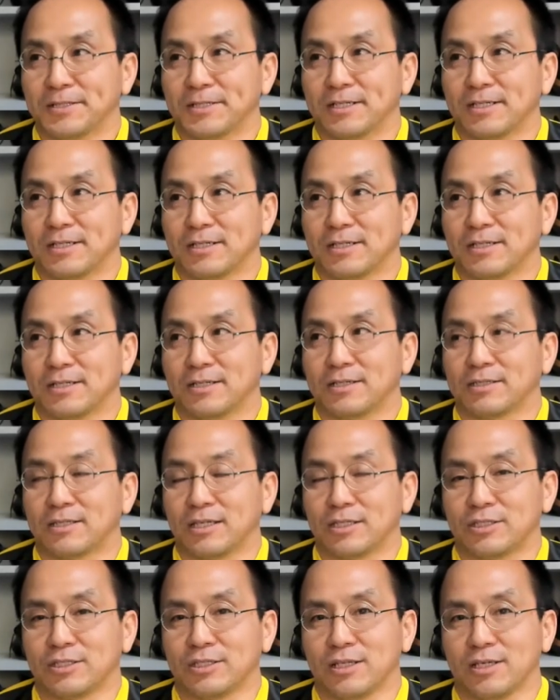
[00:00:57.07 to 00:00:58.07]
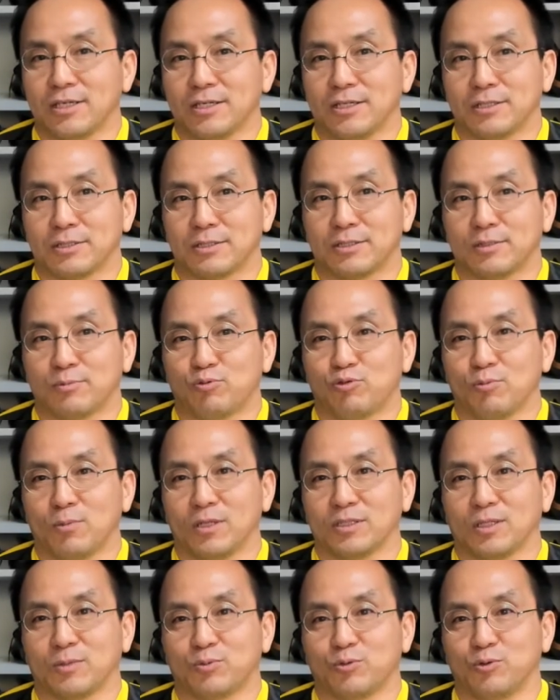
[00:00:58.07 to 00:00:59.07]
어, 대신에 그
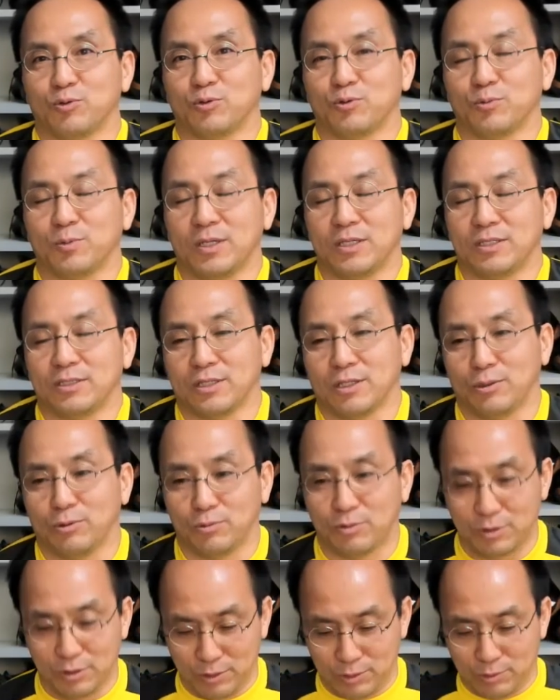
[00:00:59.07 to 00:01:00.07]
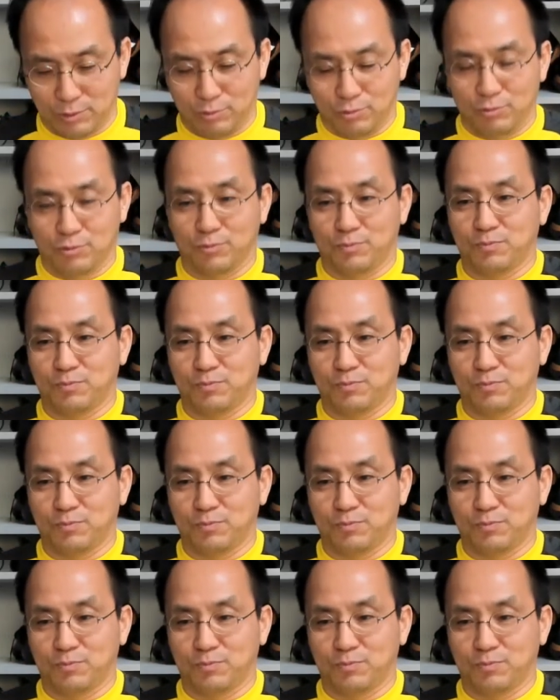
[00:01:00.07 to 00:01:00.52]
푸마 제품에 이제 그요